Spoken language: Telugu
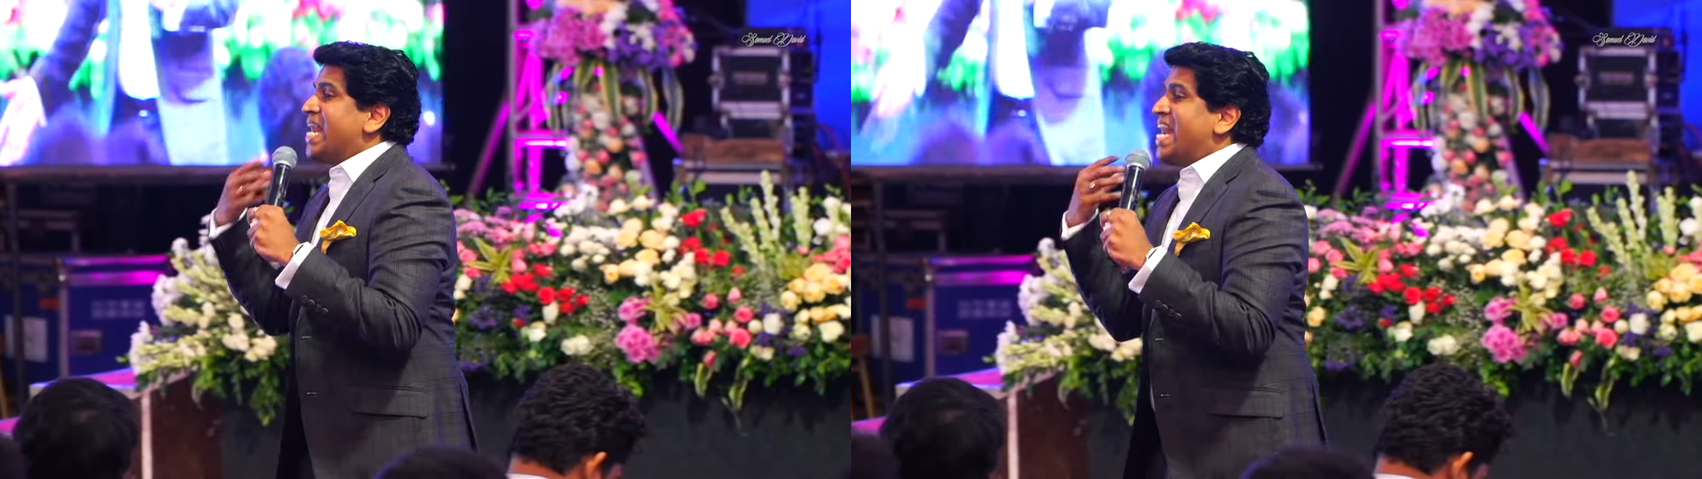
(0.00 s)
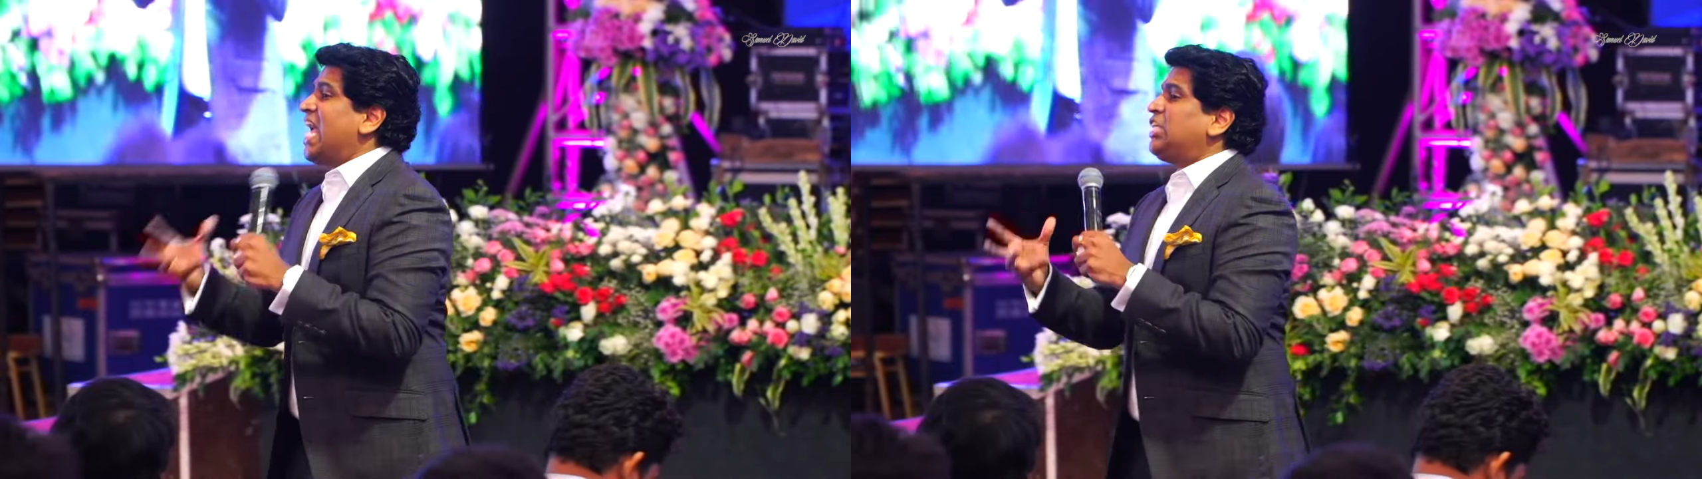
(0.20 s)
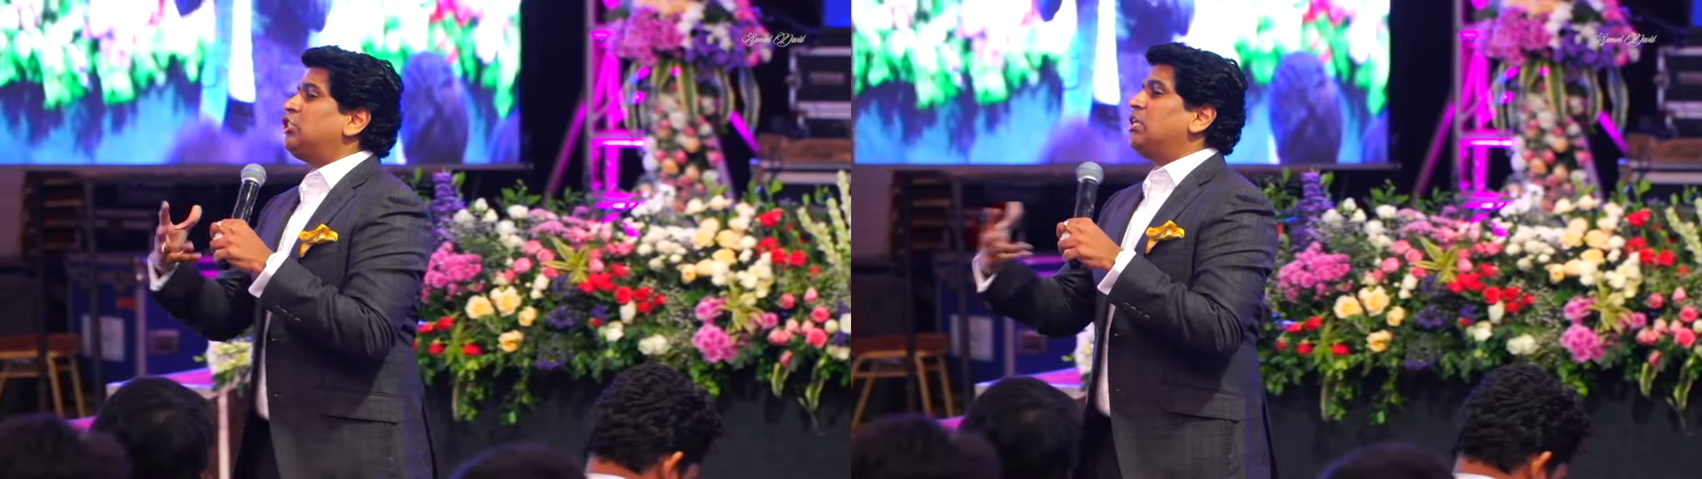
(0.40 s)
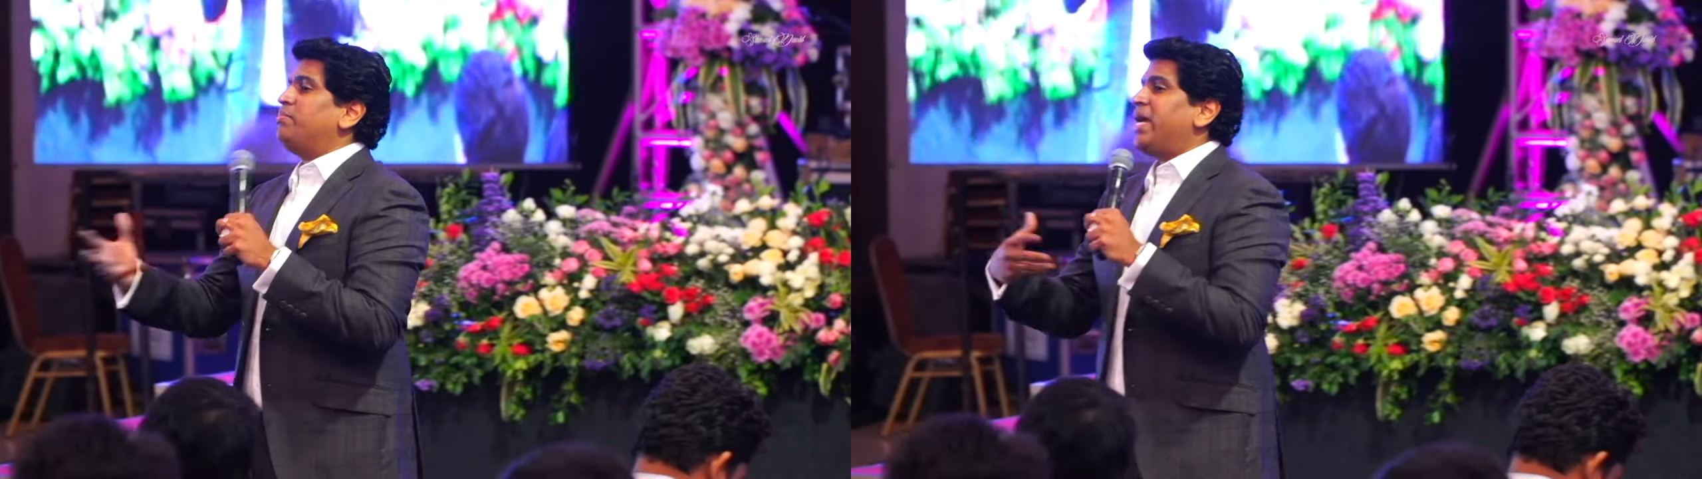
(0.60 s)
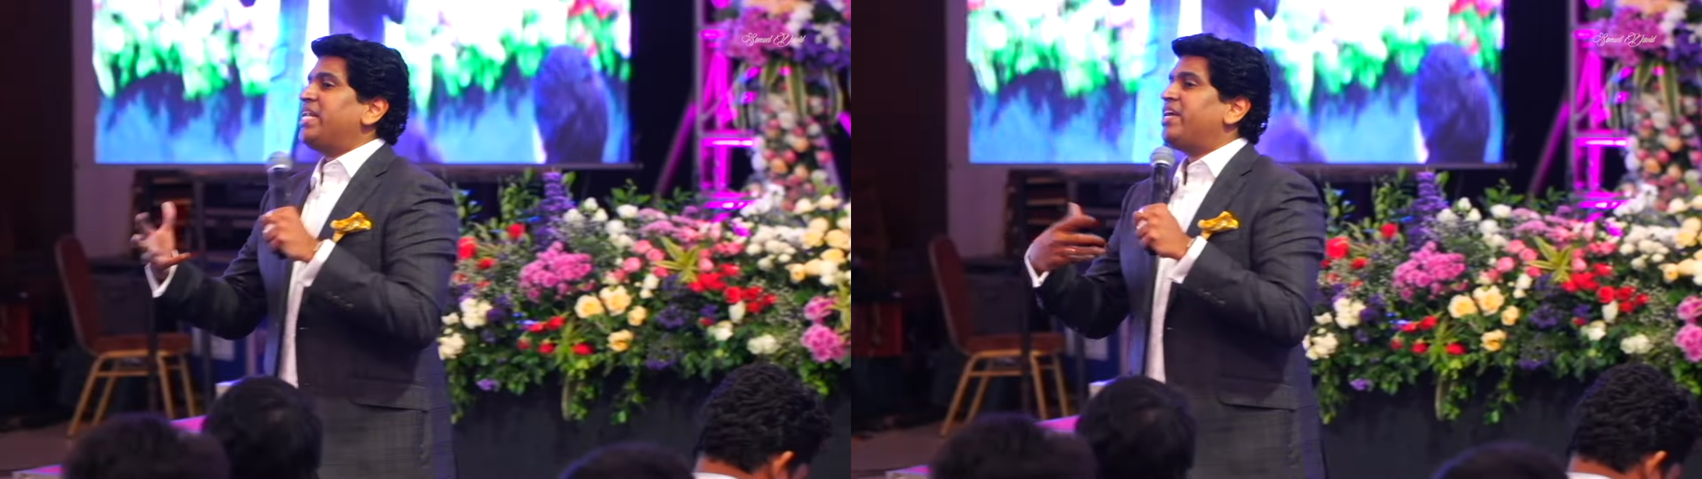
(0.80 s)
ఏ న్యాచురల్
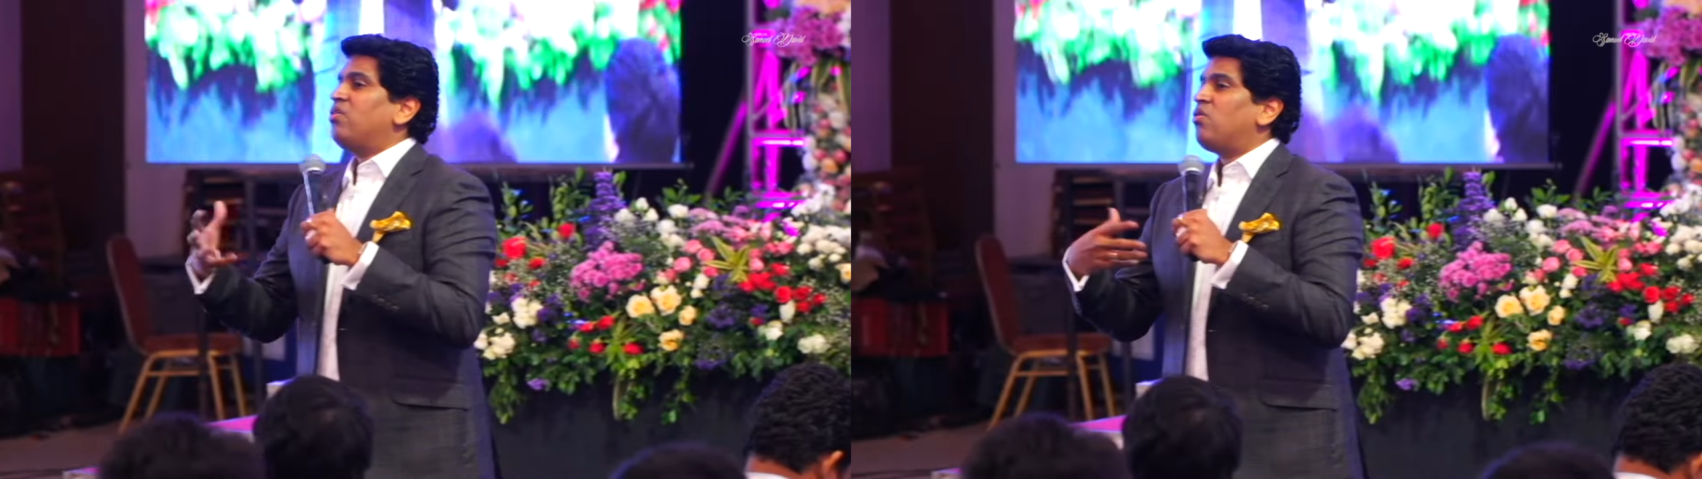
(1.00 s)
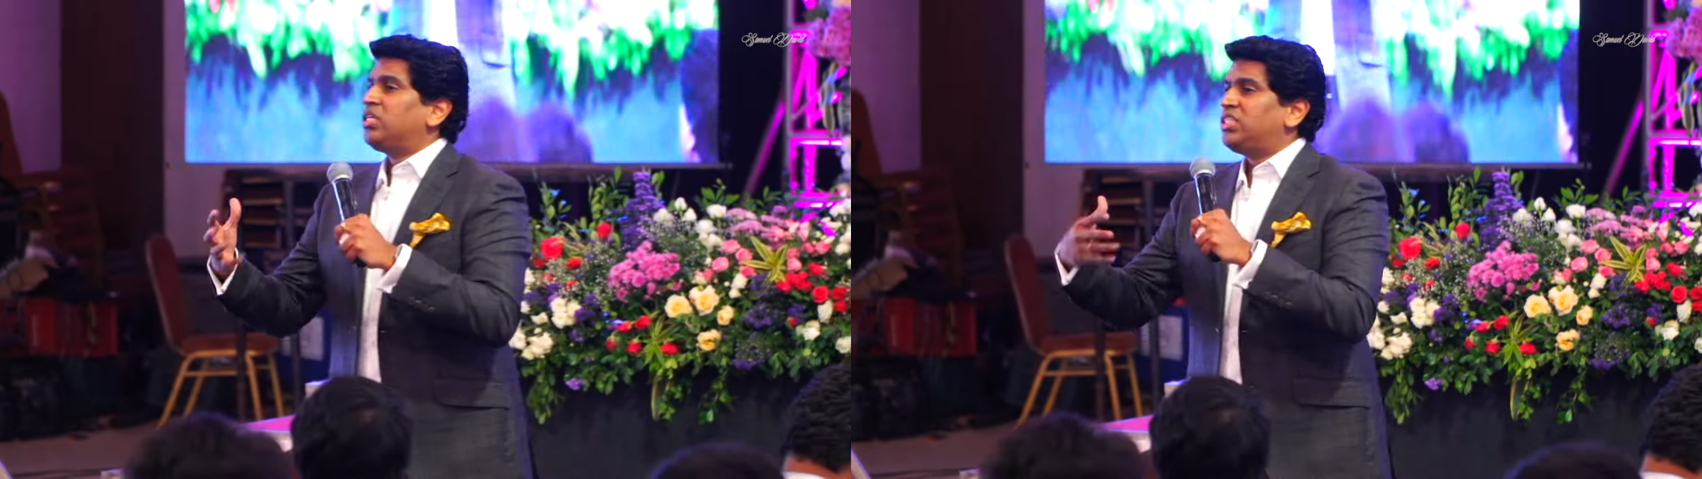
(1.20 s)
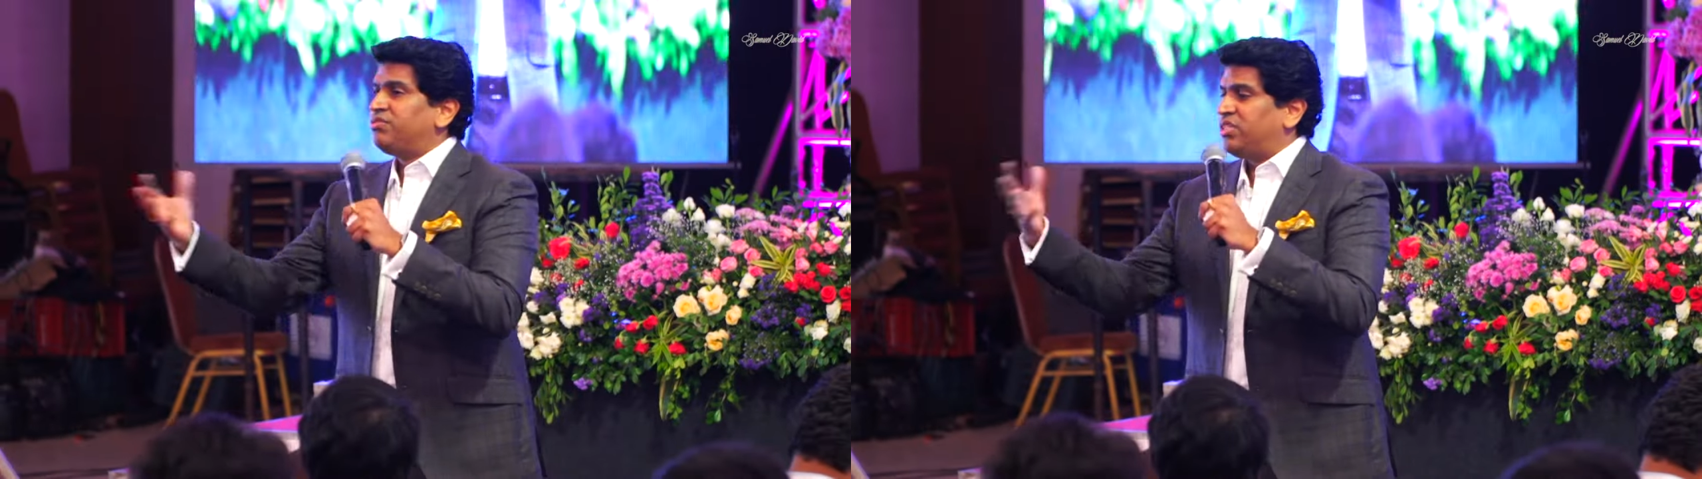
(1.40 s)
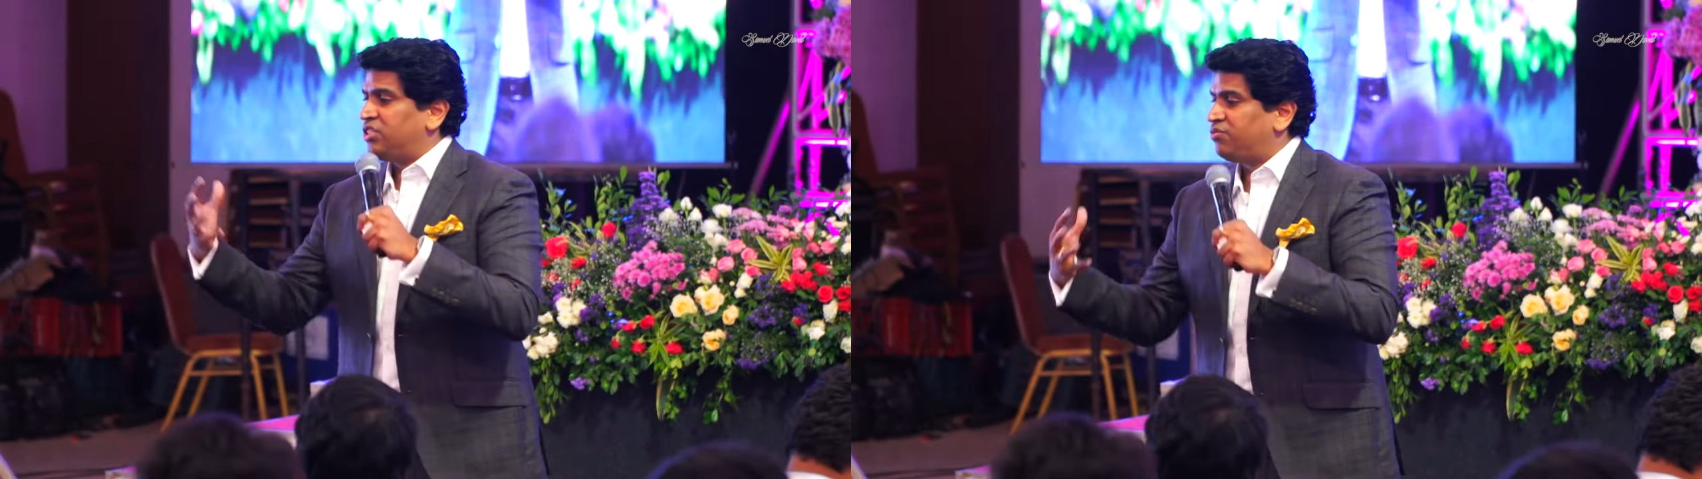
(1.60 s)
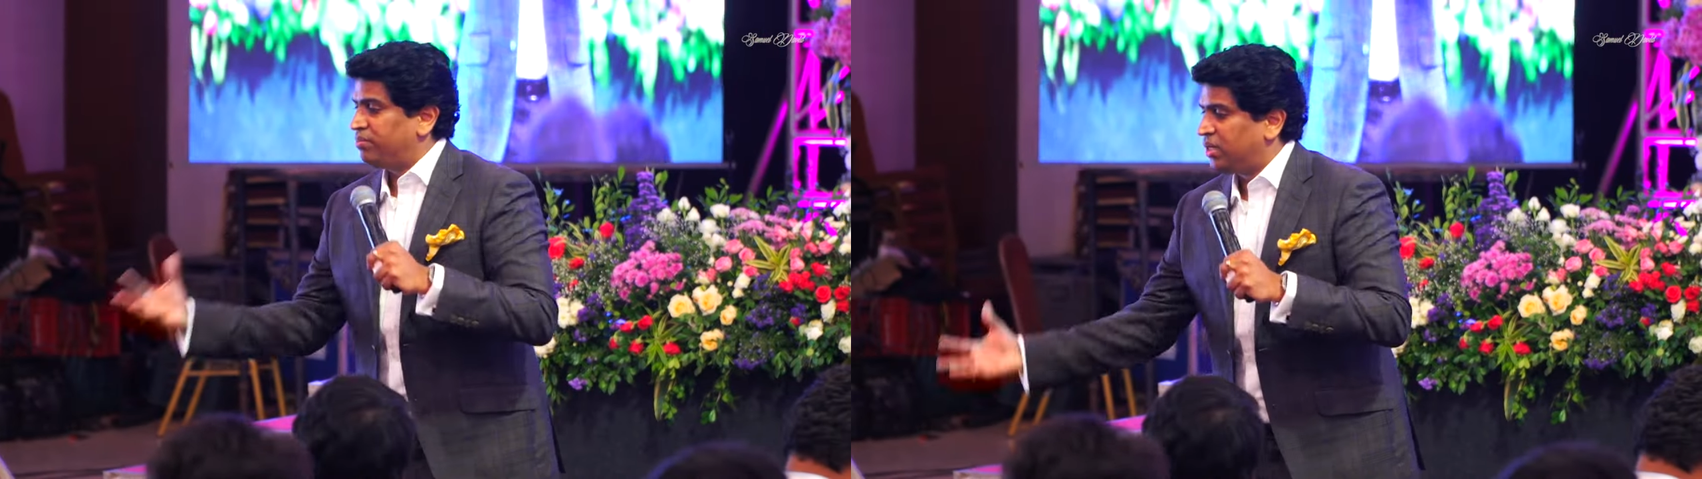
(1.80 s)
మ్యాన్ కెనాట్ రిసీవ్
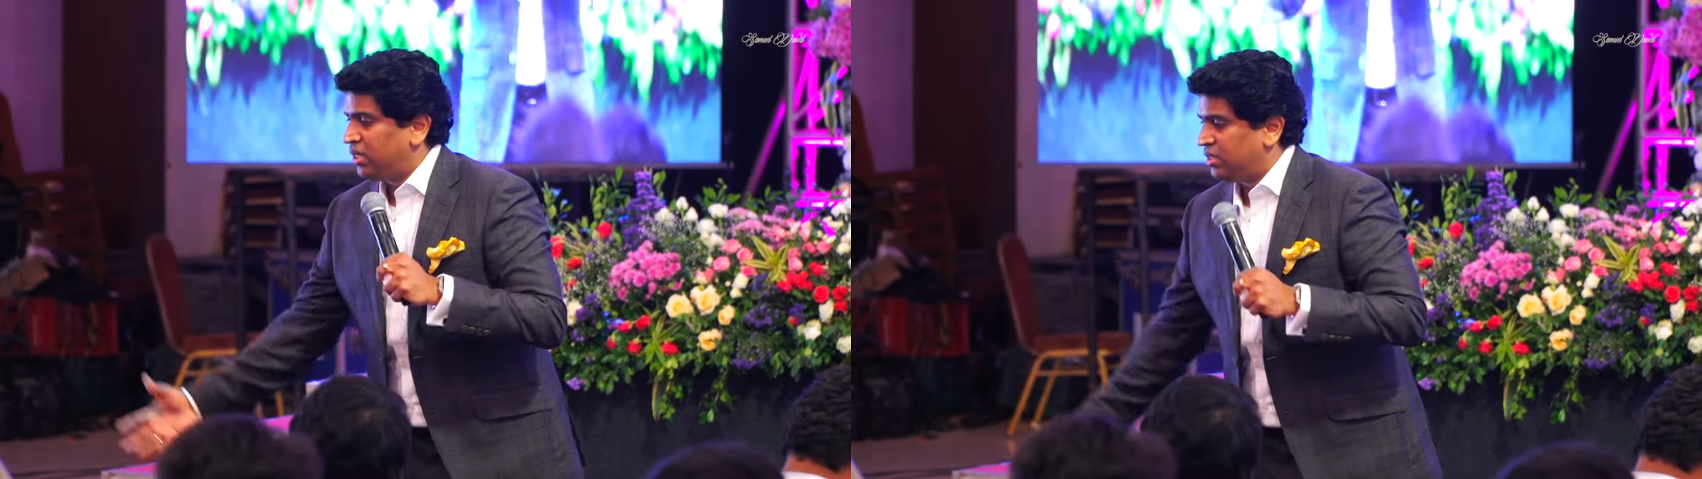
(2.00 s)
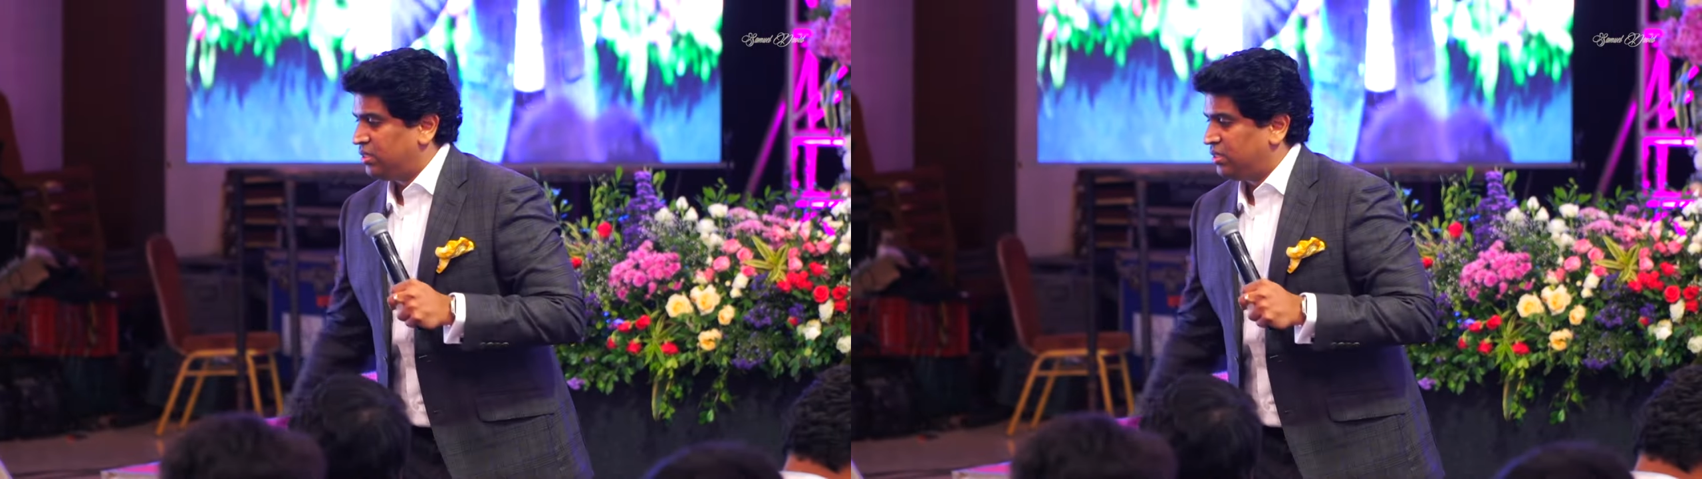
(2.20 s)
థింగ్స్ ఫ్రమ్ గాడ్